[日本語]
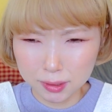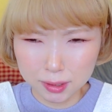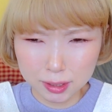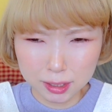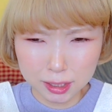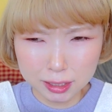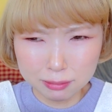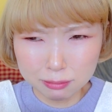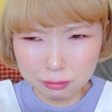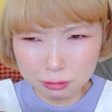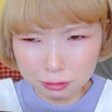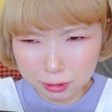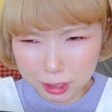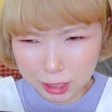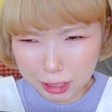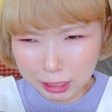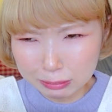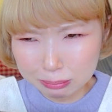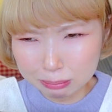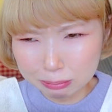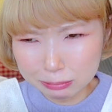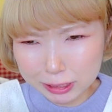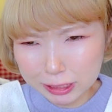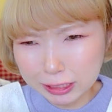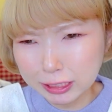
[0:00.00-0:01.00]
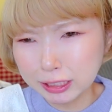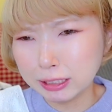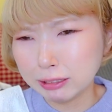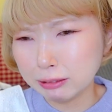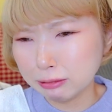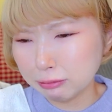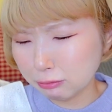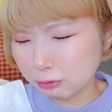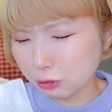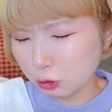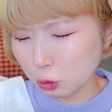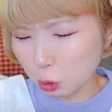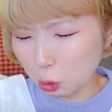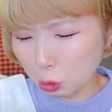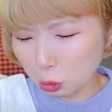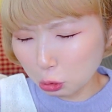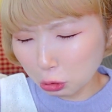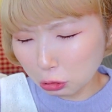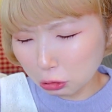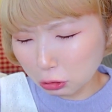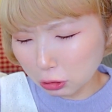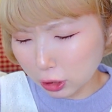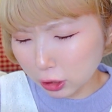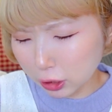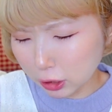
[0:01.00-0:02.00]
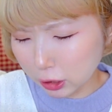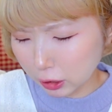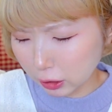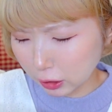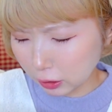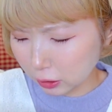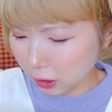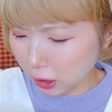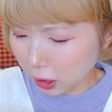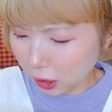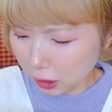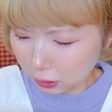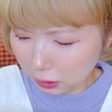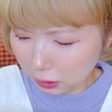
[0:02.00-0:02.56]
でもやっぱり怒ってたら悲